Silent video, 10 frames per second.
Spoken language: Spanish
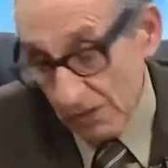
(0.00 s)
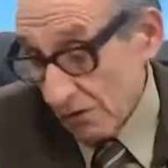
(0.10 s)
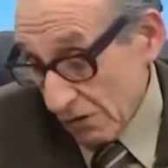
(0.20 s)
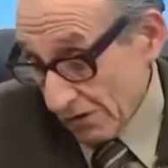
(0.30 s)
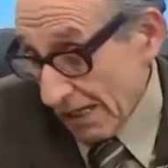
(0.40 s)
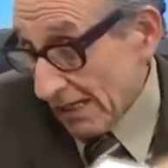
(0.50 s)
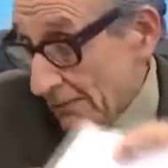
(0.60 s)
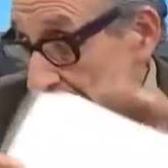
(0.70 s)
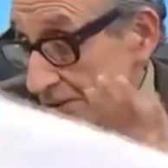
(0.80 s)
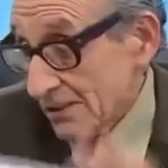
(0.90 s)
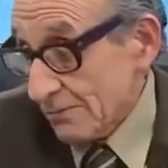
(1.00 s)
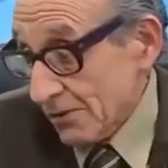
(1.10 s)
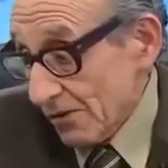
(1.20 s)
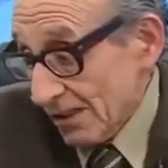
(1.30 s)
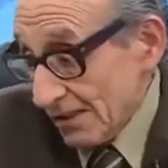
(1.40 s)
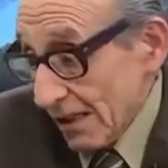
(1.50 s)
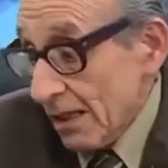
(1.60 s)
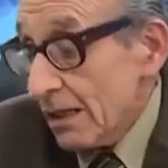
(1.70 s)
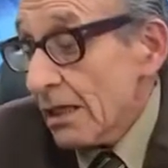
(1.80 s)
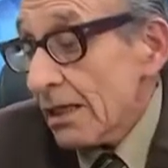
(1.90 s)
bueno, lo traje, pero no sé por dónde está,
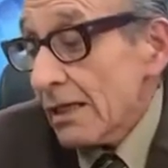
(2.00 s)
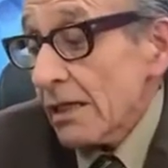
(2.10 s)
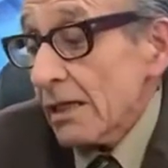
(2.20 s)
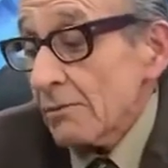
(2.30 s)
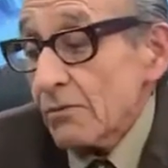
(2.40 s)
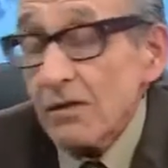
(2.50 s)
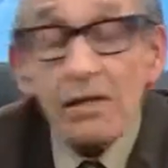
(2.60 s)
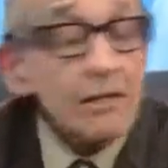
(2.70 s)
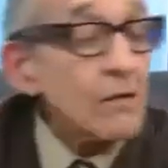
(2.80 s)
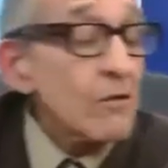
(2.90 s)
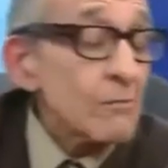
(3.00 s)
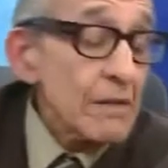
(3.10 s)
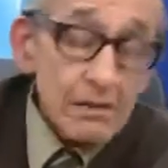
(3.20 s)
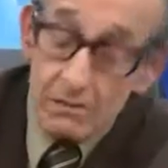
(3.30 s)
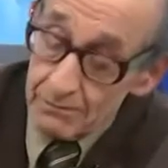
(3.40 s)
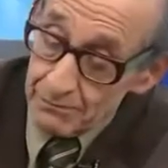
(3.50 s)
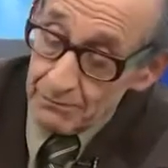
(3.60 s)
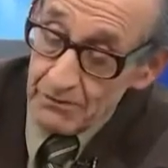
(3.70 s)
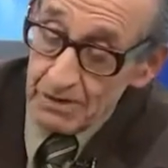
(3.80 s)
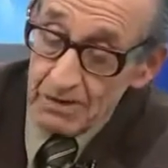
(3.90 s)
eh, publicado en El Comercio,
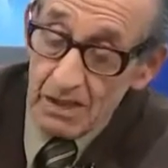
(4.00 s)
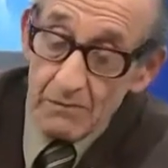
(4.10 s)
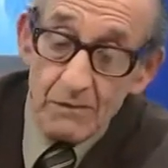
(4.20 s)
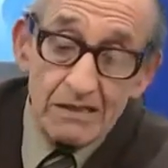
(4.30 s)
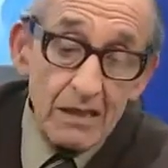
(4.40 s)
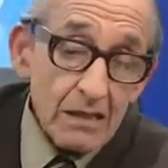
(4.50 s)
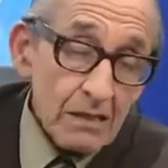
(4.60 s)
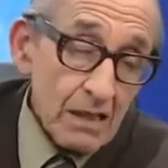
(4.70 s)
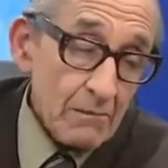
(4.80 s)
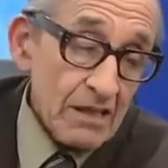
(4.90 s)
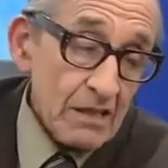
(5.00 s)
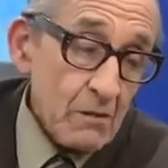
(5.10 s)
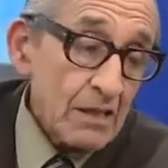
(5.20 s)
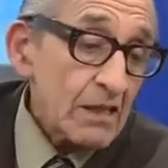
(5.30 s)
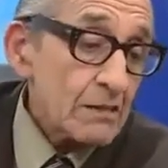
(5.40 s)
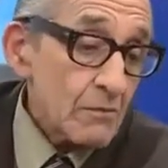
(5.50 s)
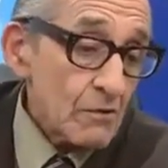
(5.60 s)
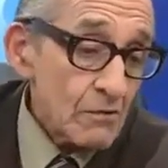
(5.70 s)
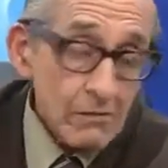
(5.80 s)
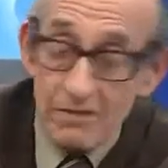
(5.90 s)
que se llama Avatares de la Marihuana, que se
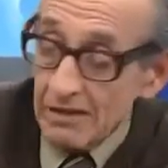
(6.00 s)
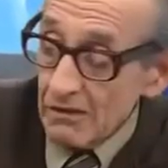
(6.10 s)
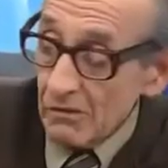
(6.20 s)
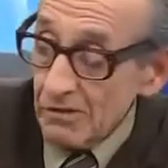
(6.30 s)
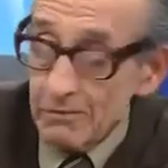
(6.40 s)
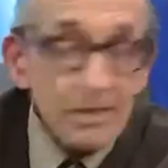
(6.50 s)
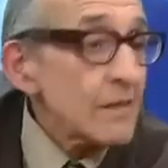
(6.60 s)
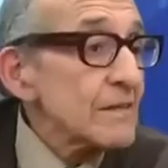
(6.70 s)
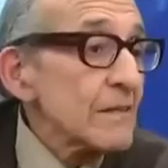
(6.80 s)
publicó el mes de noviembre,